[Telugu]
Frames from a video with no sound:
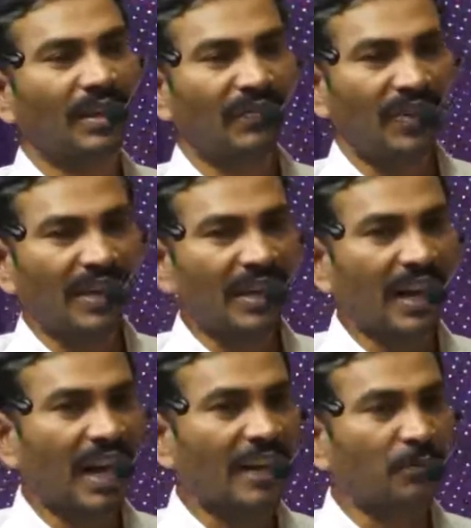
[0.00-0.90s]
వీళ్ళని
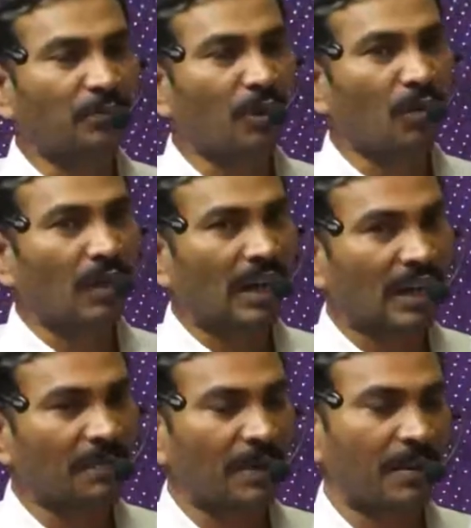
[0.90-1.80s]
ఎలా ఐగుప్తులో
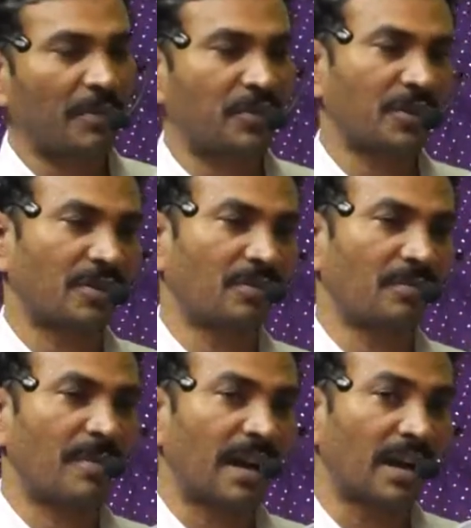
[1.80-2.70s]
ఉండగానే ప్రేమించాడు
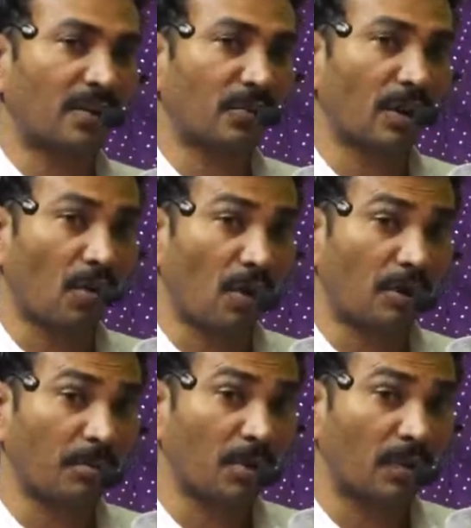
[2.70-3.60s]
మనల్ని కూడా
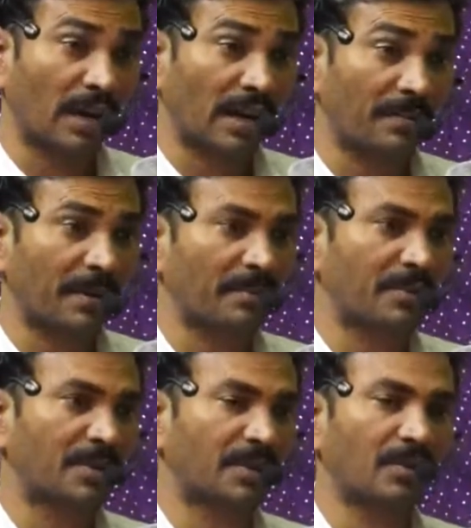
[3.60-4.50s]
లోకంలో ఉండగానే
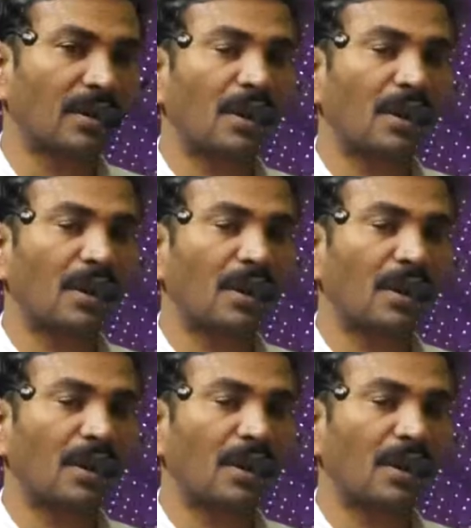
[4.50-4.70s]
ప్రేమించాడు